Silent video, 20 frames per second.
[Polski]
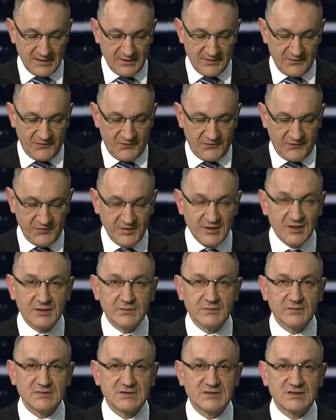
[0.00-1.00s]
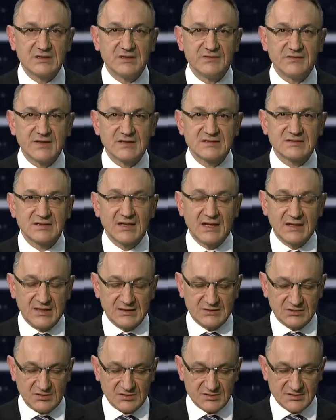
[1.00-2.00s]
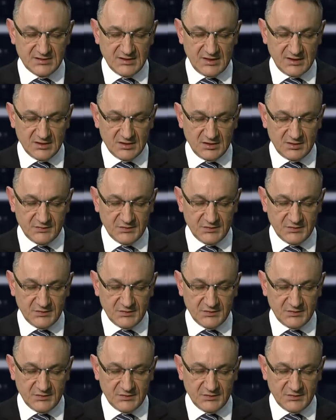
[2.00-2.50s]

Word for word: film Sylwestra Latkowskiego